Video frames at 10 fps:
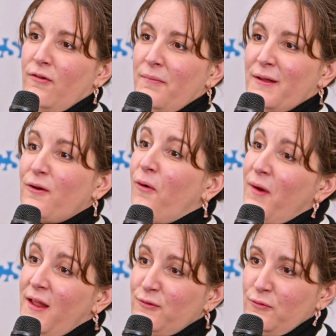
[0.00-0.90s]
euh, mettre en
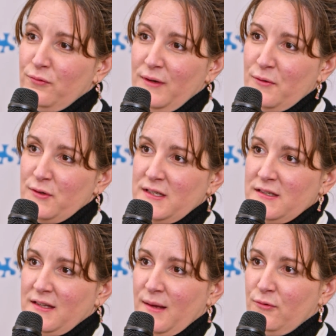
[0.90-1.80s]
relation tout
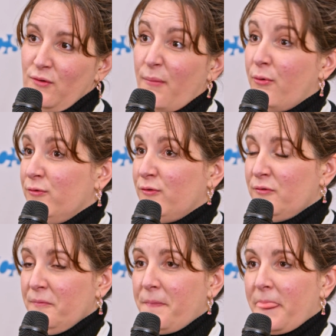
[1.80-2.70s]
l'écosystème de la
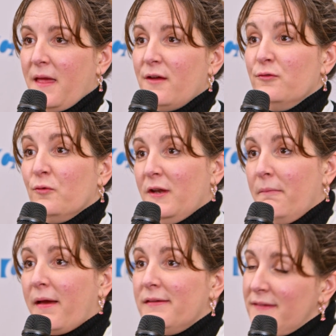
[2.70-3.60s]
production, donc
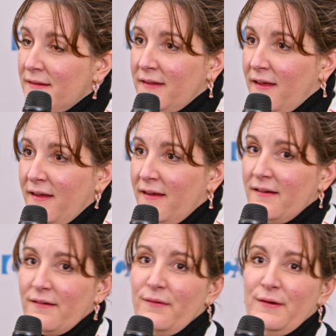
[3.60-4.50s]
les
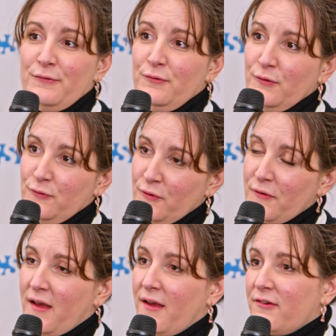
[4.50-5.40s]
prestataires, les studios de
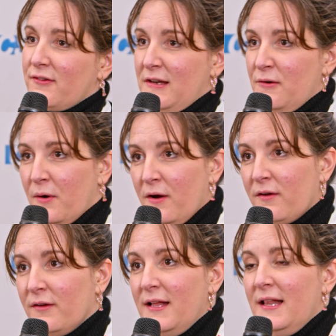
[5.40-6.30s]
tournage, les
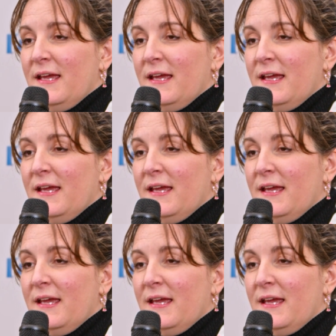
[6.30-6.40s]
loueurs.